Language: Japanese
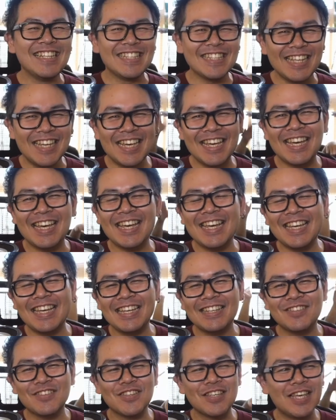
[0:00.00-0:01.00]
で、
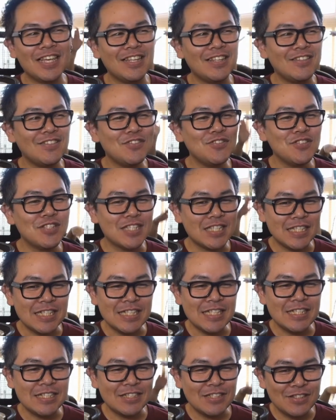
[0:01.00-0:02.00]
血糖
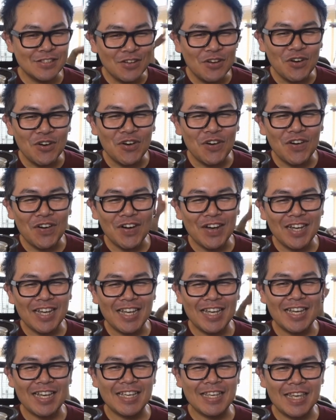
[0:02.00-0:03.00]
値の、
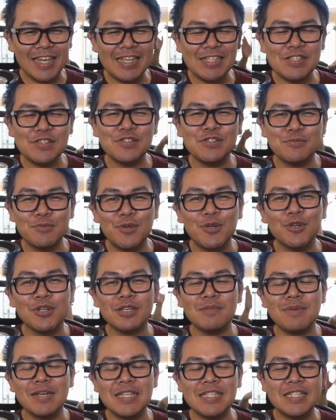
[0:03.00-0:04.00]
計測も
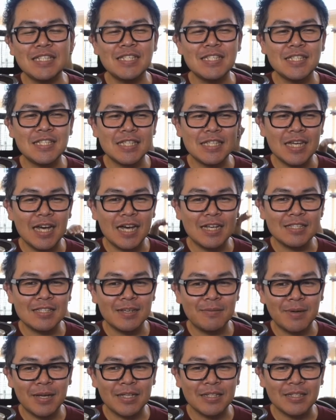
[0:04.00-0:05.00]
今1日
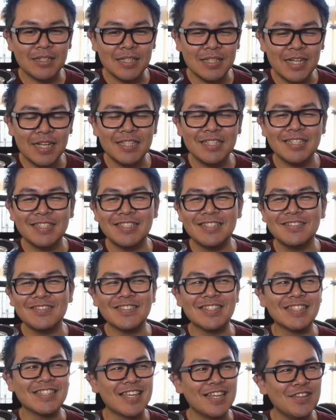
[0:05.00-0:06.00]
朝晩2回やってる
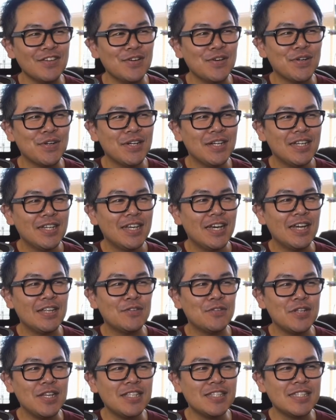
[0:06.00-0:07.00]
んですけど、
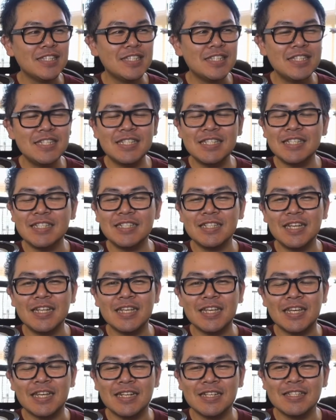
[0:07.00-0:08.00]
とりあえず1日1回
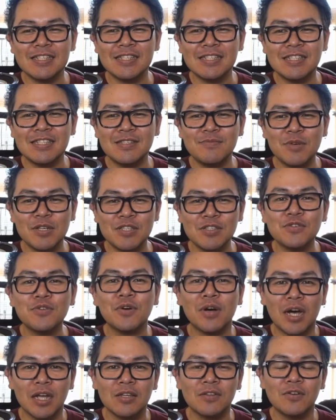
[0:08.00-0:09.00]
に減らしましょ
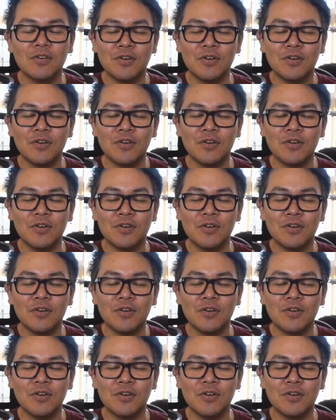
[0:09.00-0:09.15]
うかと。